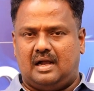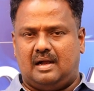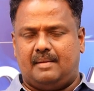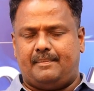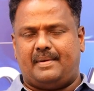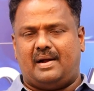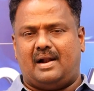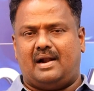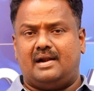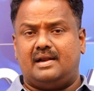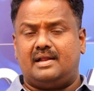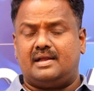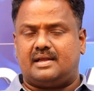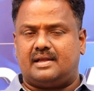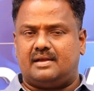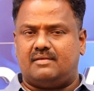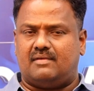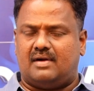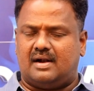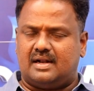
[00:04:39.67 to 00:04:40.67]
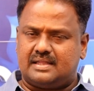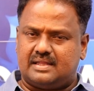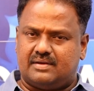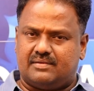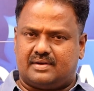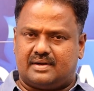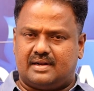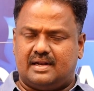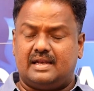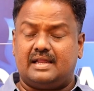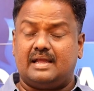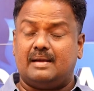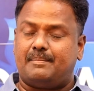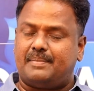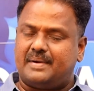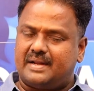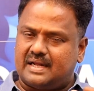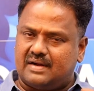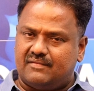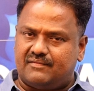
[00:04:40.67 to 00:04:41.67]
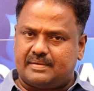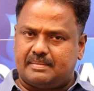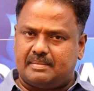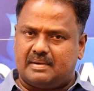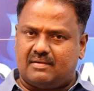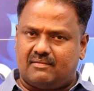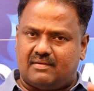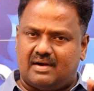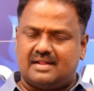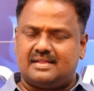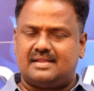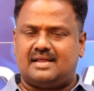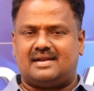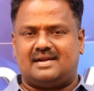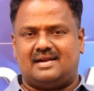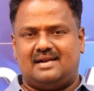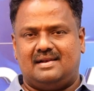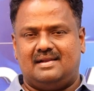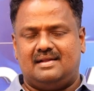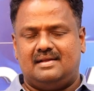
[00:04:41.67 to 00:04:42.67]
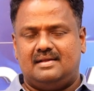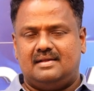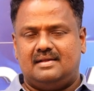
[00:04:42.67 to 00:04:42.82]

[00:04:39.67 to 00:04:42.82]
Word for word: அப்போ அன்னைக்கு வாழ்ந்தவர்கள் எப்படி கம்ஃபர்டபுளாக வாழ்ந்தார்கள்